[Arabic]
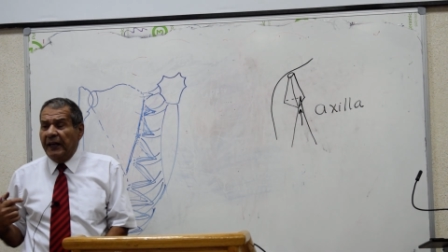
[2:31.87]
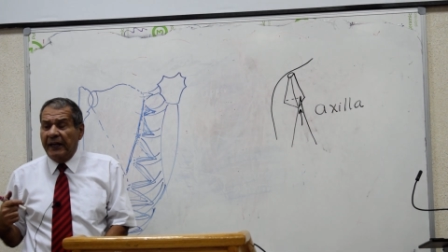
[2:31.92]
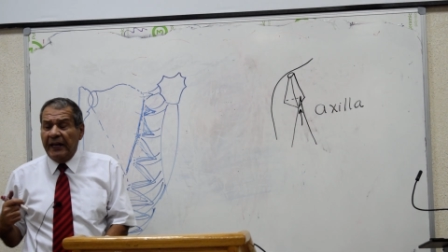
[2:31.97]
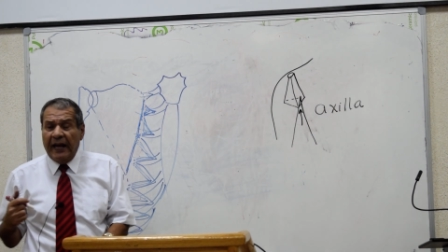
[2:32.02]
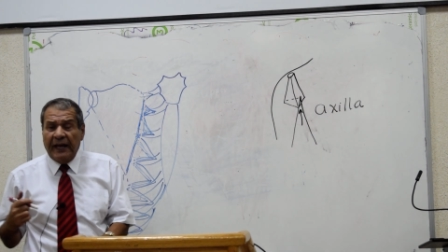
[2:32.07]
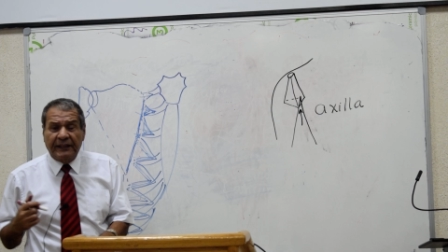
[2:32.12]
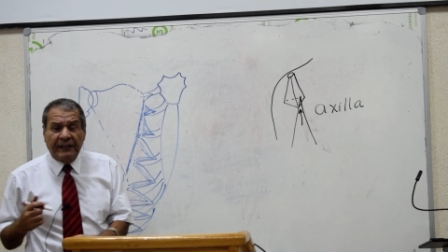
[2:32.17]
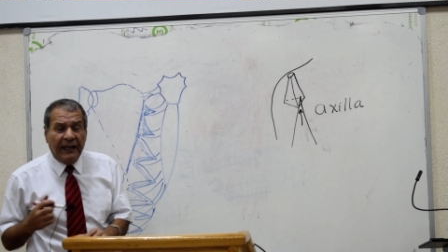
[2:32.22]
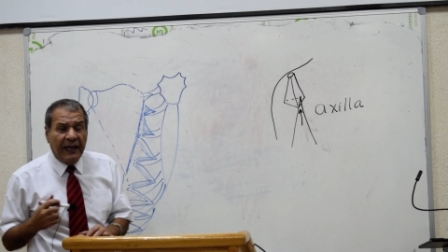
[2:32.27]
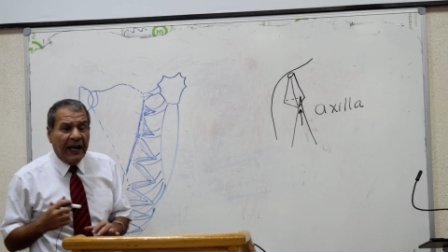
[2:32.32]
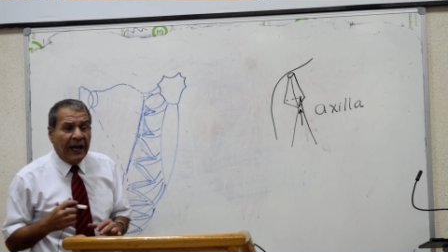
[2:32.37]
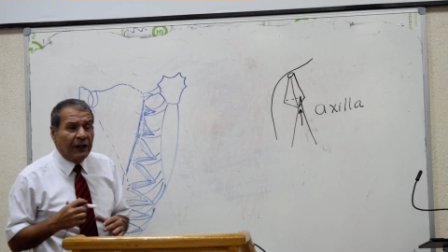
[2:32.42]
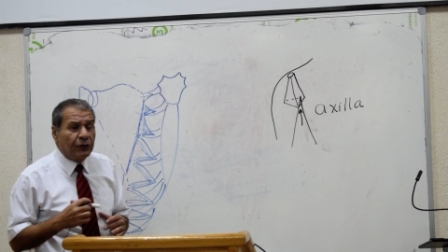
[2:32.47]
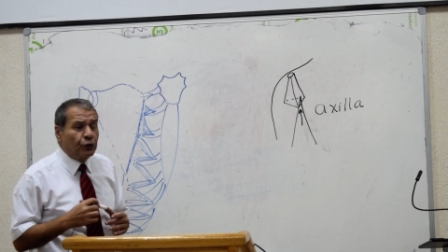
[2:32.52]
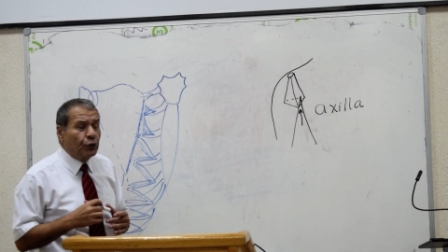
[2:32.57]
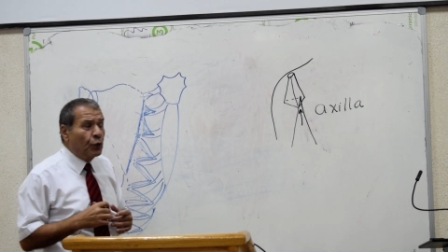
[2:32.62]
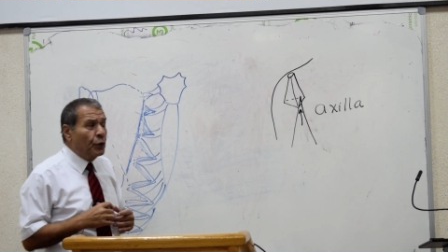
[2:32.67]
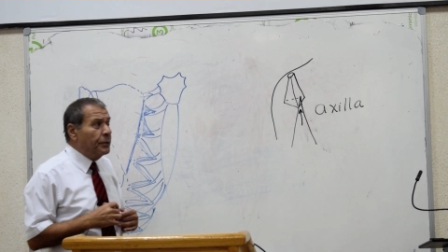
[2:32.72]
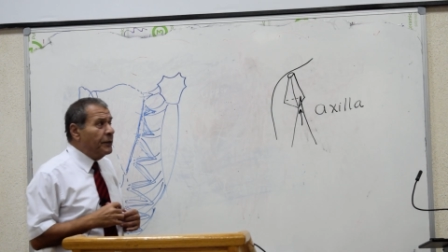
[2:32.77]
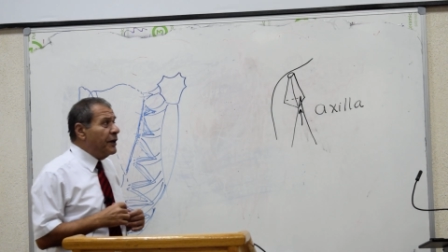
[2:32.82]
لأن لها
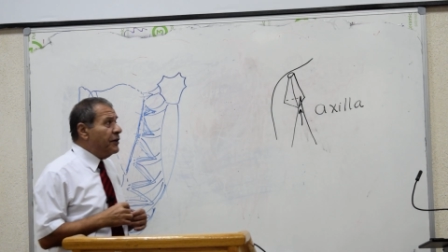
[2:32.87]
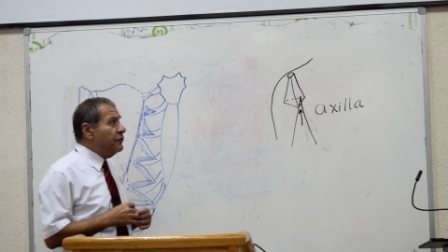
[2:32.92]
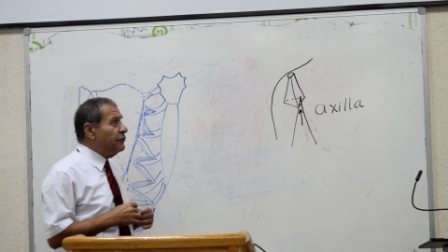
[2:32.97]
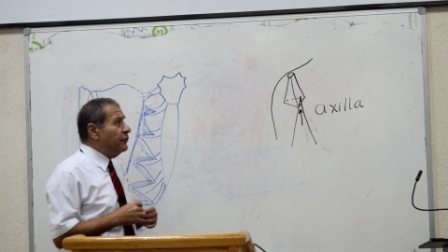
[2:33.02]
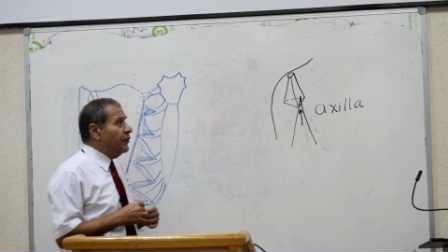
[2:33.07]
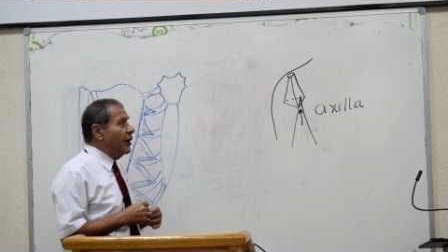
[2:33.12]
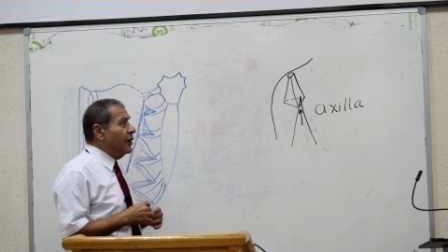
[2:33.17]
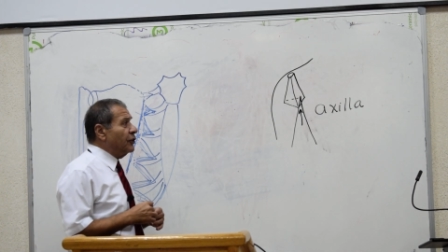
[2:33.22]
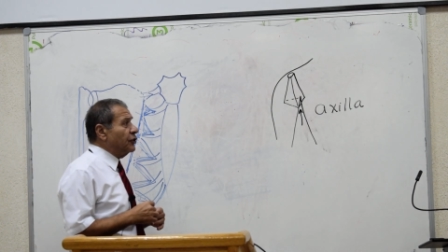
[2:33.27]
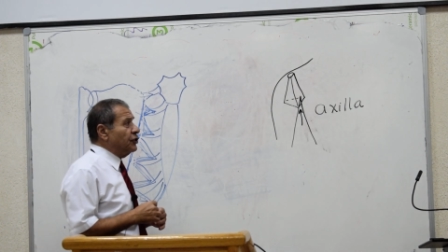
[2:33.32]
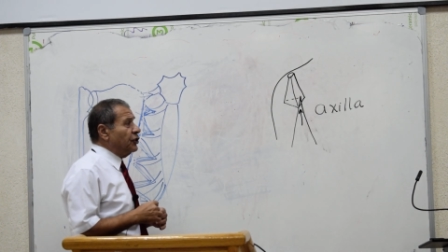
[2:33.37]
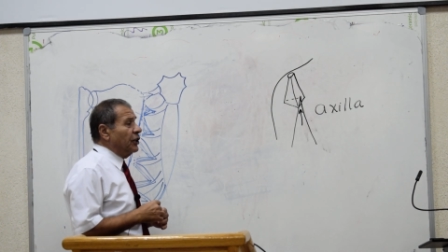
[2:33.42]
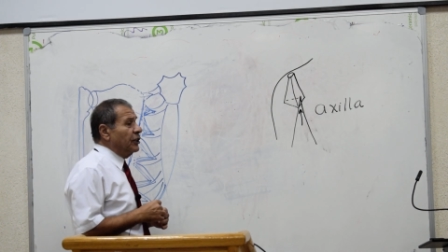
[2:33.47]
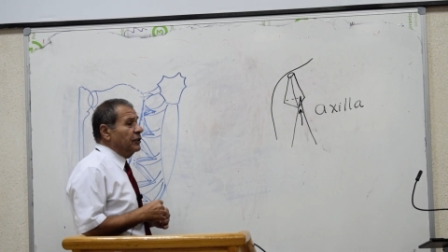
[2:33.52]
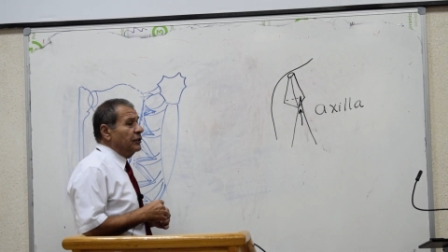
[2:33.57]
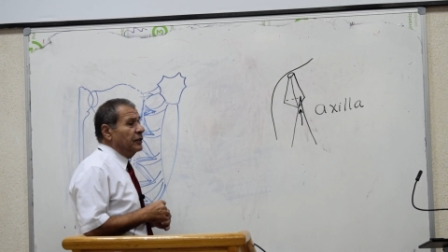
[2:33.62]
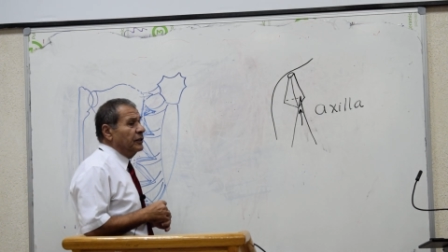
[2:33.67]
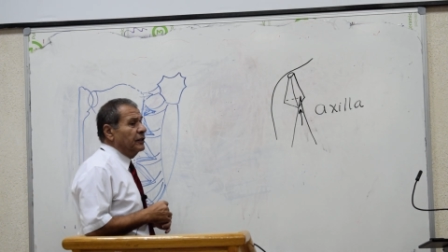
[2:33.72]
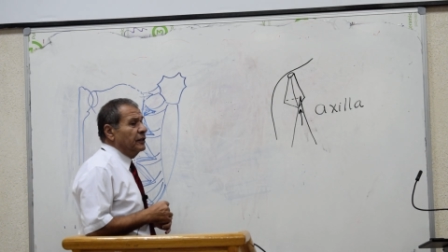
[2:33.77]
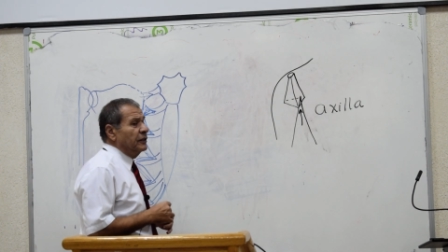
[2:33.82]
تو مين
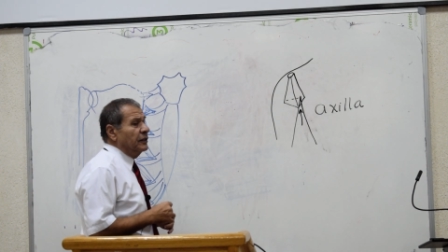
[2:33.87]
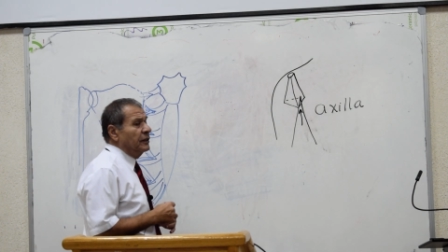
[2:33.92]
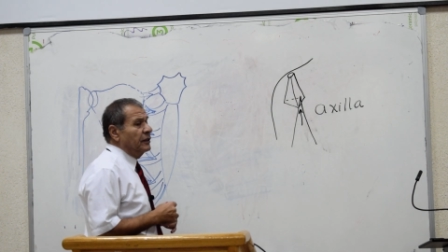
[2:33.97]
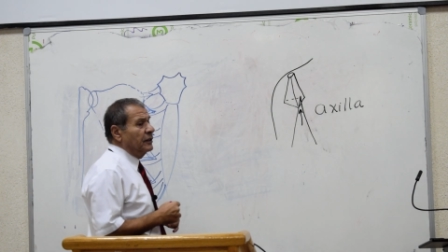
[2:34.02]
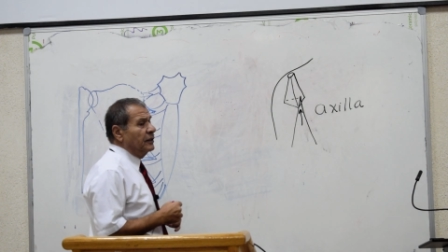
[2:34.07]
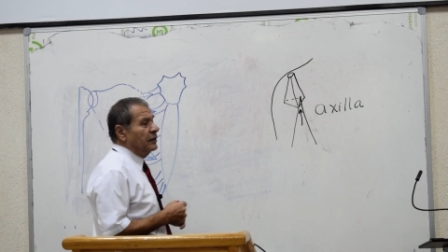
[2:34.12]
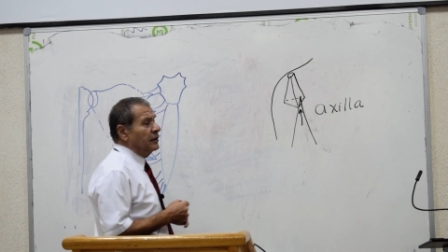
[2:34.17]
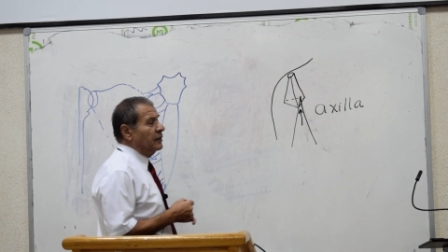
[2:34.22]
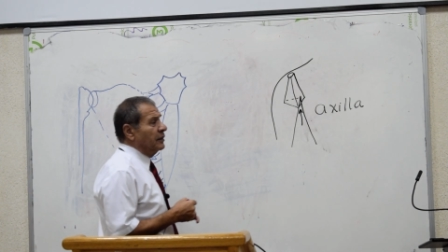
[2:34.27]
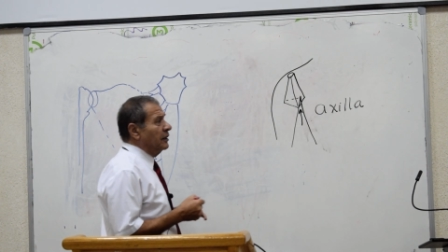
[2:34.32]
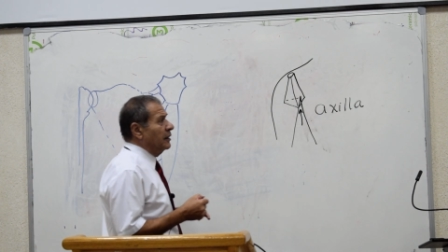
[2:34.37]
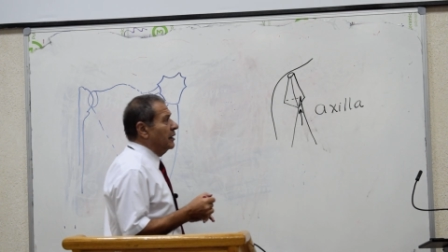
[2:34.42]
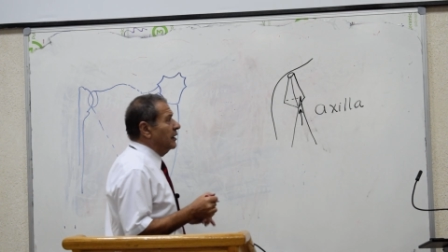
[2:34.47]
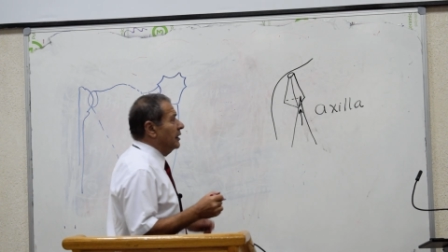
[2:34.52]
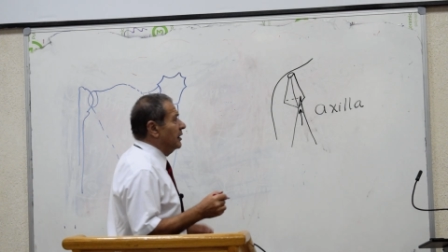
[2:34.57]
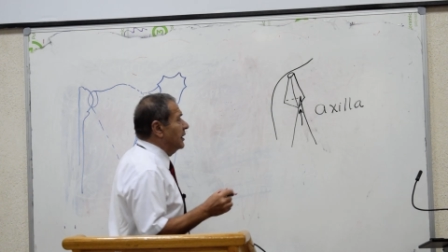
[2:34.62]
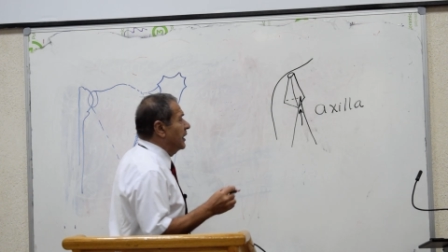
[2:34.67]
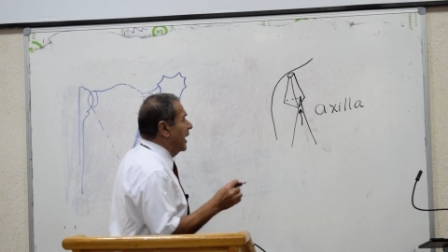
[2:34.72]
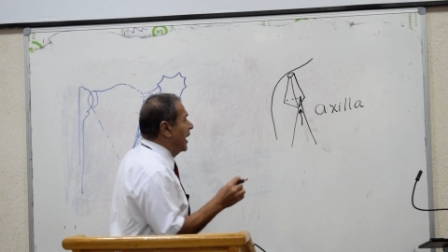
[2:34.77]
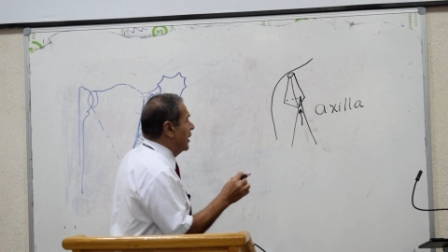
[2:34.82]
فانكشن
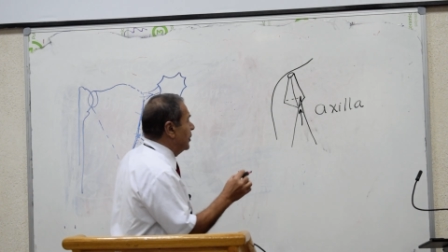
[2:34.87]
لا